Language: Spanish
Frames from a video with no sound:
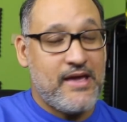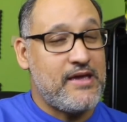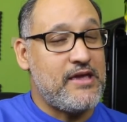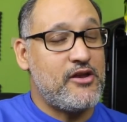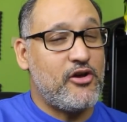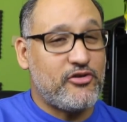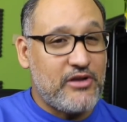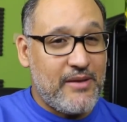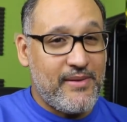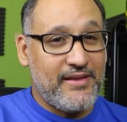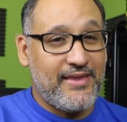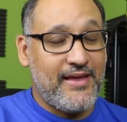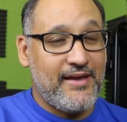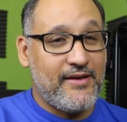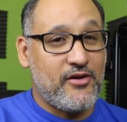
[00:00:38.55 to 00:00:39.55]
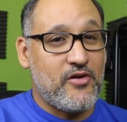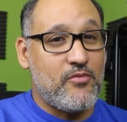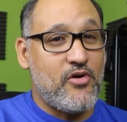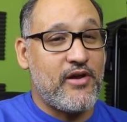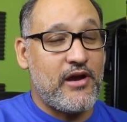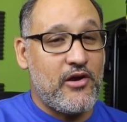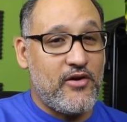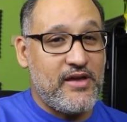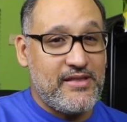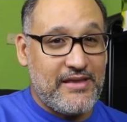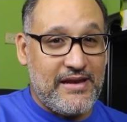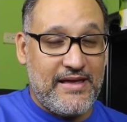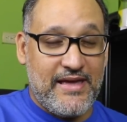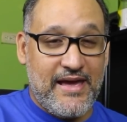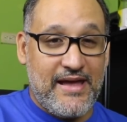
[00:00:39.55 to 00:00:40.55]
Y no solamente como reloj
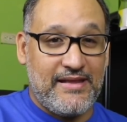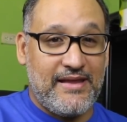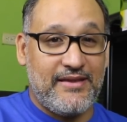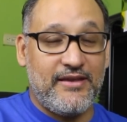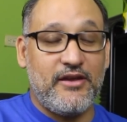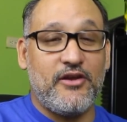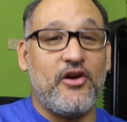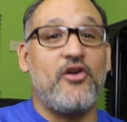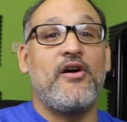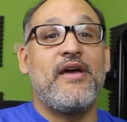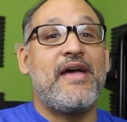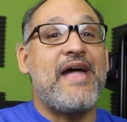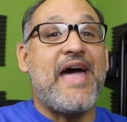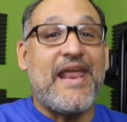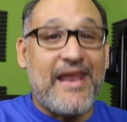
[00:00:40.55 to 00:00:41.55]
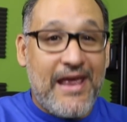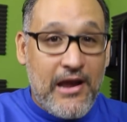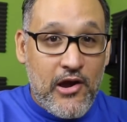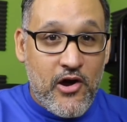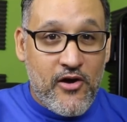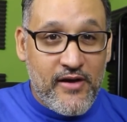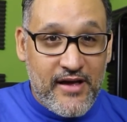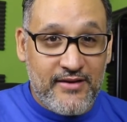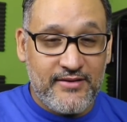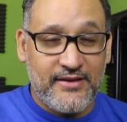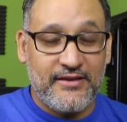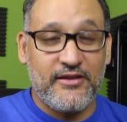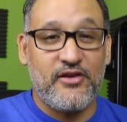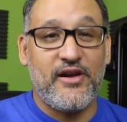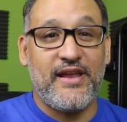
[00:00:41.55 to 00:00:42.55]
inteligente, sino reloj en
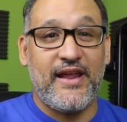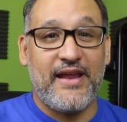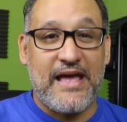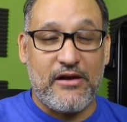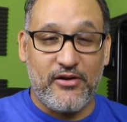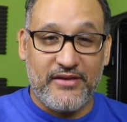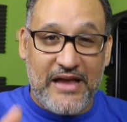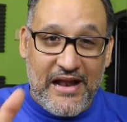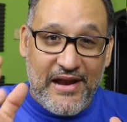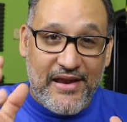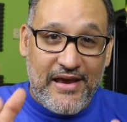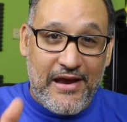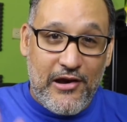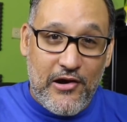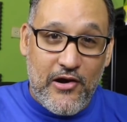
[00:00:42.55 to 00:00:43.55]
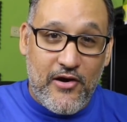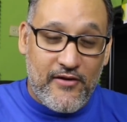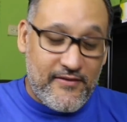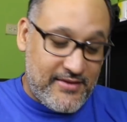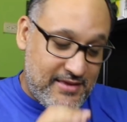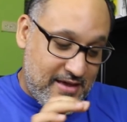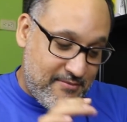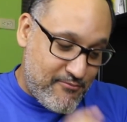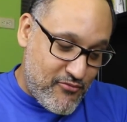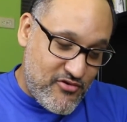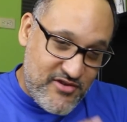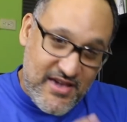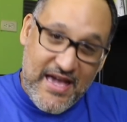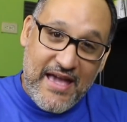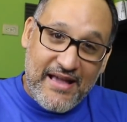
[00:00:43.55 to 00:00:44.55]
sentido general, o sea, el reloj de
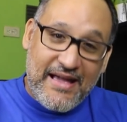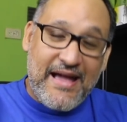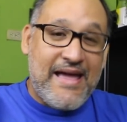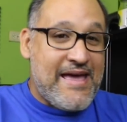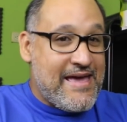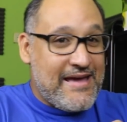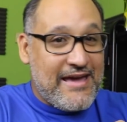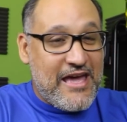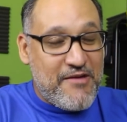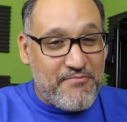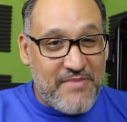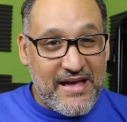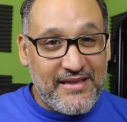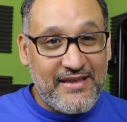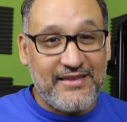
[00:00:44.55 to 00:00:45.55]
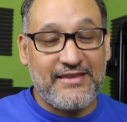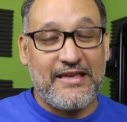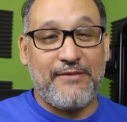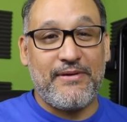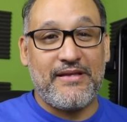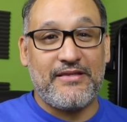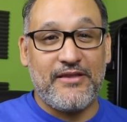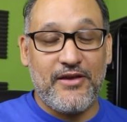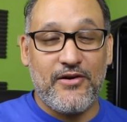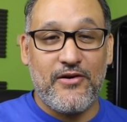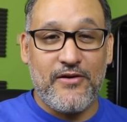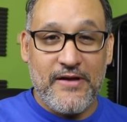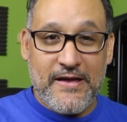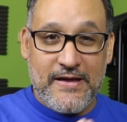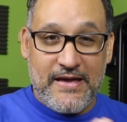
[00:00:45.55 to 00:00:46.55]
muñeca que más se
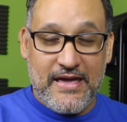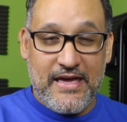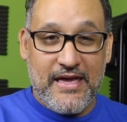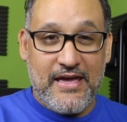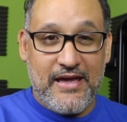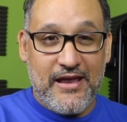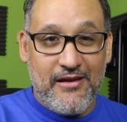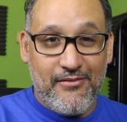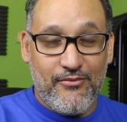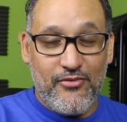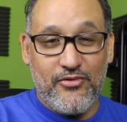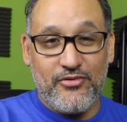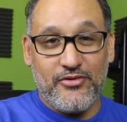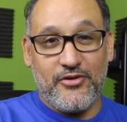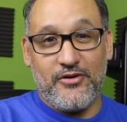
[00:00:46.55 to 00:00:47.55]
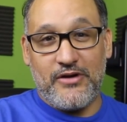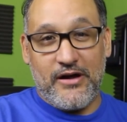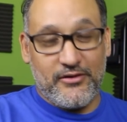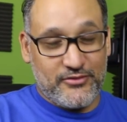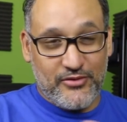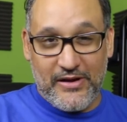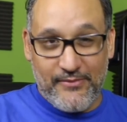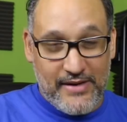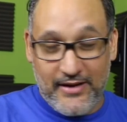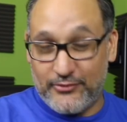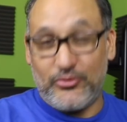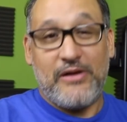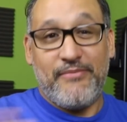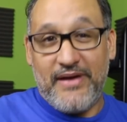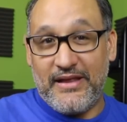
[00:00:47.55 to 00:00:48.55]
vendió en el mundo actual,
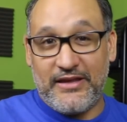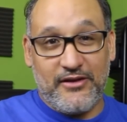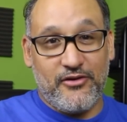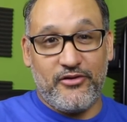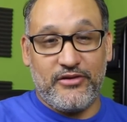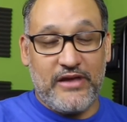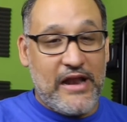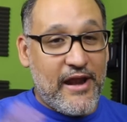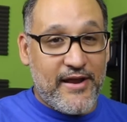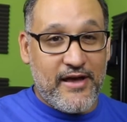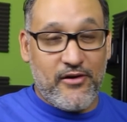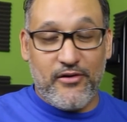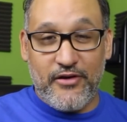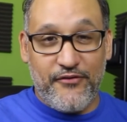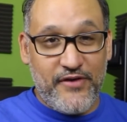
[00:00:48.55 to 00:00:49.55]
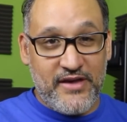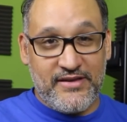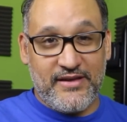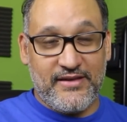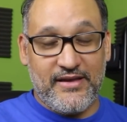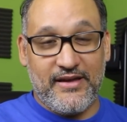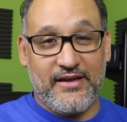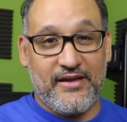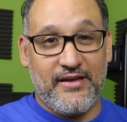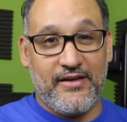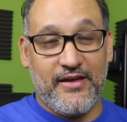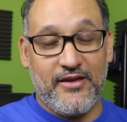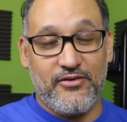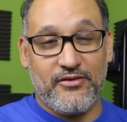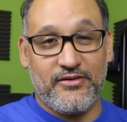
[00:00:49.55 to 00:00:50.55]
actualmente, no sé el rango de fechas de
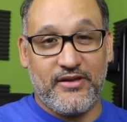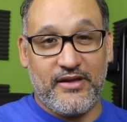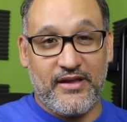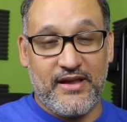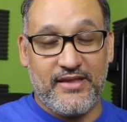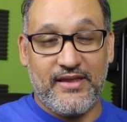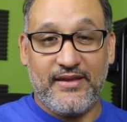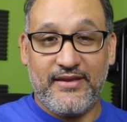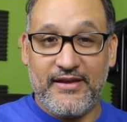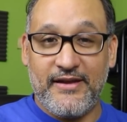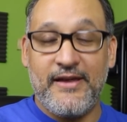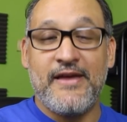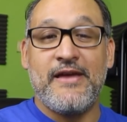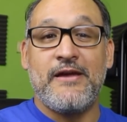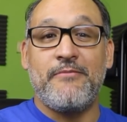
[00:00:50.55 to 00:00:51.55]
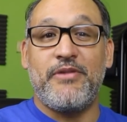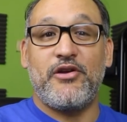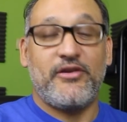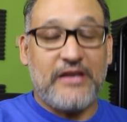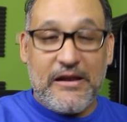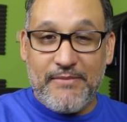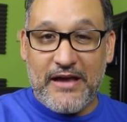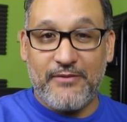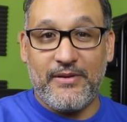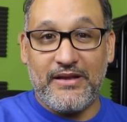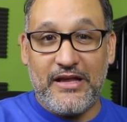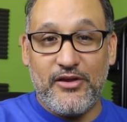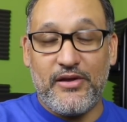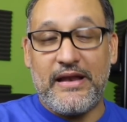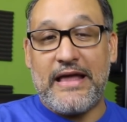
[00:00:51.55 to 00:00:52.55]
que ellos querían decir, pero es el más
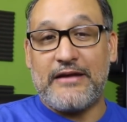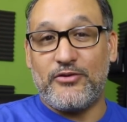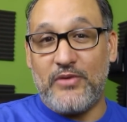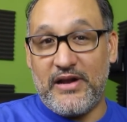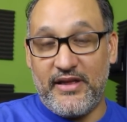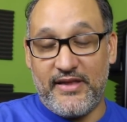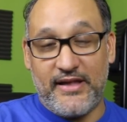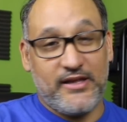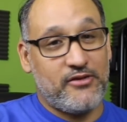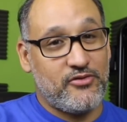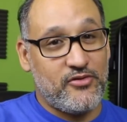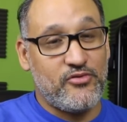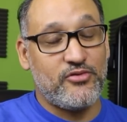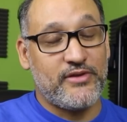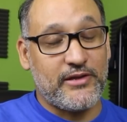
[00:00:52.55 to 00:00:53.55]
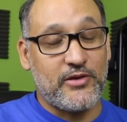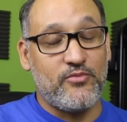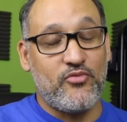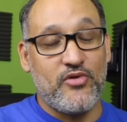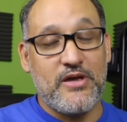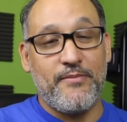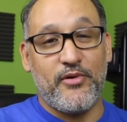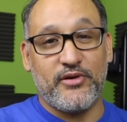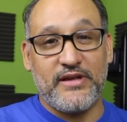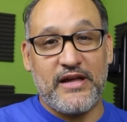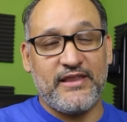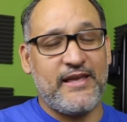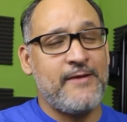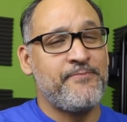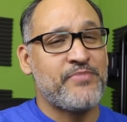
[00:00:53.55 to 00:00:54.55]
vendido en la actualidad. Eso es un dato muy
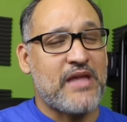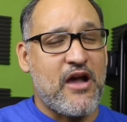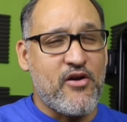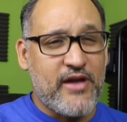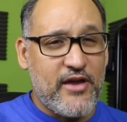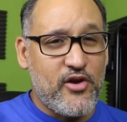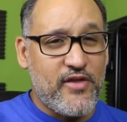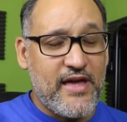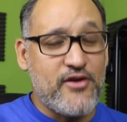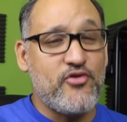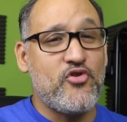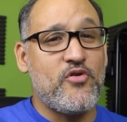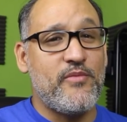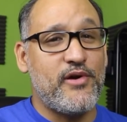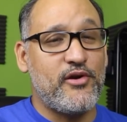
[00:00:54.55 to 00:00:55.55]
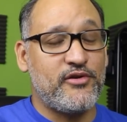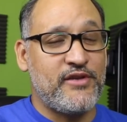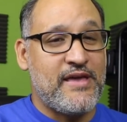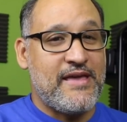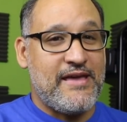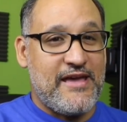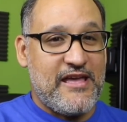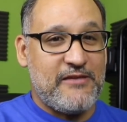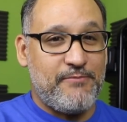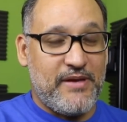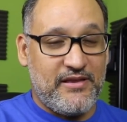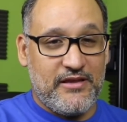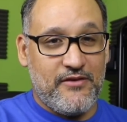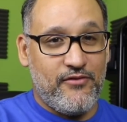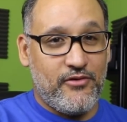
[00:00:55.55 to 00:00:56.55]
importante, aunque no dan números
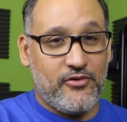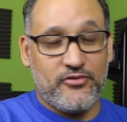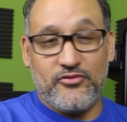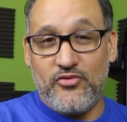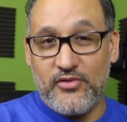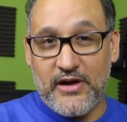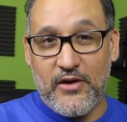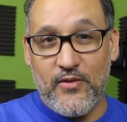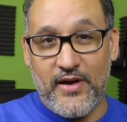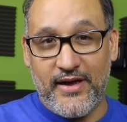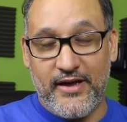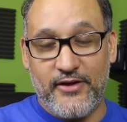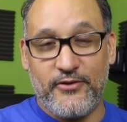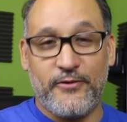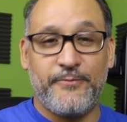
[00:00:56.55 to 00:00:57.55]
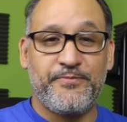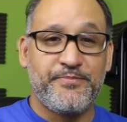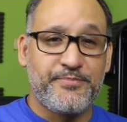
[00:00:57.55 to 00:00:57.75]
específicos, nunca lo han hecho.